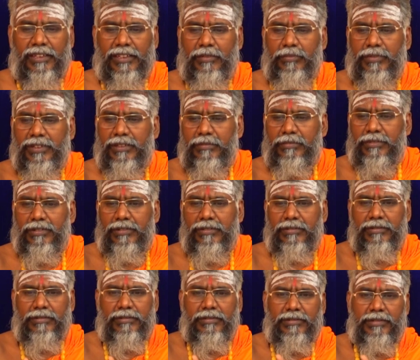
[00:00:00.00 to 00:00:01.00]
எப்படி நம்ம
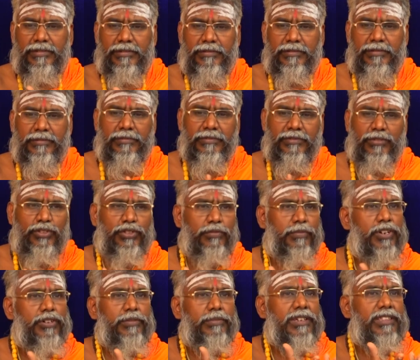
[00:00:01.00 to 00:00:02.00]

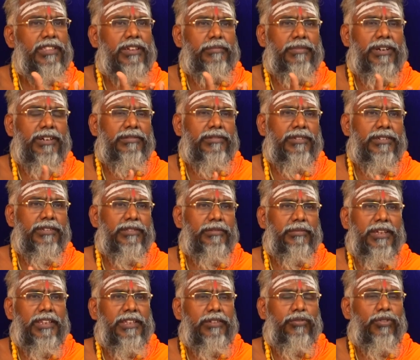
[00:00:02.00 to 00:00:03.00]
கோதுமாவு மைதா மாவு இந்த
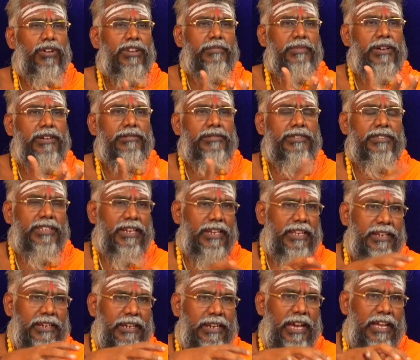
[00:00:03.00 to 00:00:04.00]
மாதிரி கோலமாவு
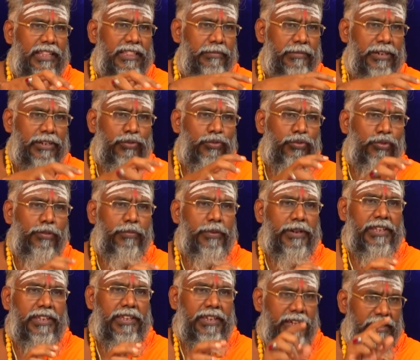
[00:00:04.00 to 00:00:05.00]
இதெல்லாம் இருக்குல்ல அந்த மாதிரி தூள்
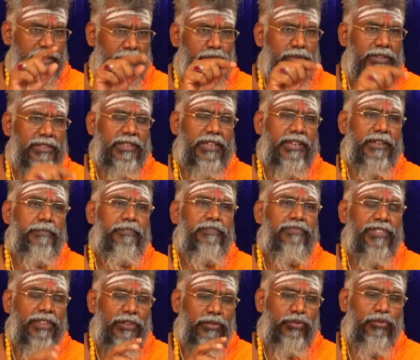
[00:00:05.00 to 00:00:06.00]
பண்ணிக்கங்க அந்த உளுந்தை
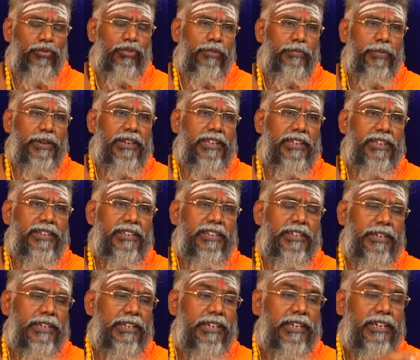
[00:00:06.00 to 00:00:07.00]
தூள் பண்ணிக்கிட்டு
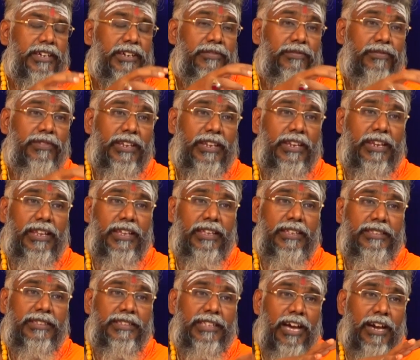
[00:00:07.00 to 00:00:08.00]
வீட்டில்
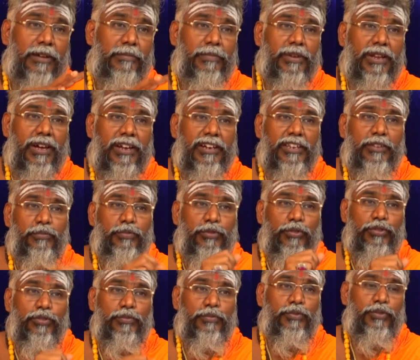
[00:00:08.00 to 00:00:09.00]
சாம்பிராணி
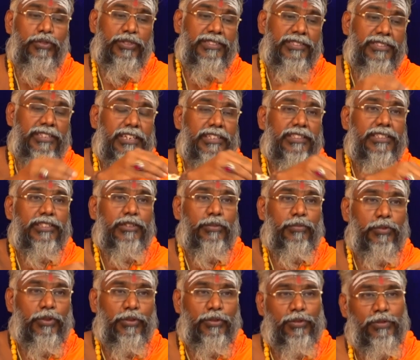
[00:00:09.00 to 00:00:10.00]
போடும்போது சேர்த்து இதை
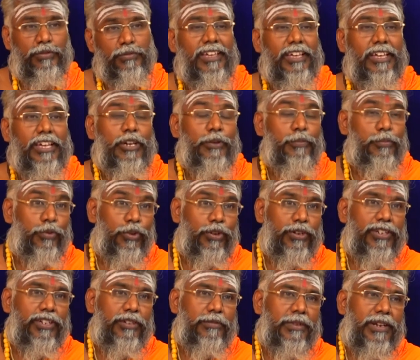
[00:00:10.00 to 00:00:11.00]
போடணும்
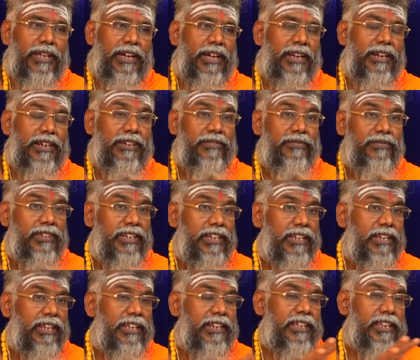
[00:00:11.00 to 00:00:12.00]
போட்டோம்னால்
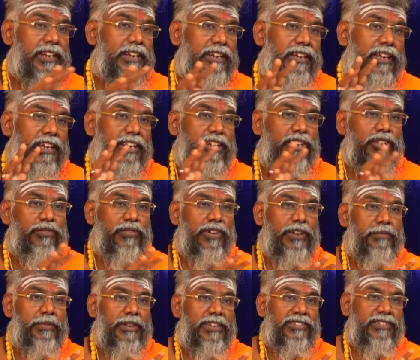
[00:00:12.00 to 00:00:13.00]
வீட்டில் இருக்கிற நெகட்டிவ்
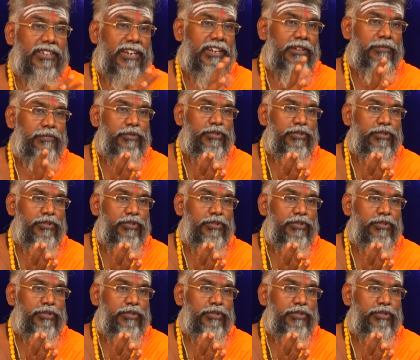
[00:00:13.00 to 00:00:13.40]
வைப்ரேஷன்லாம்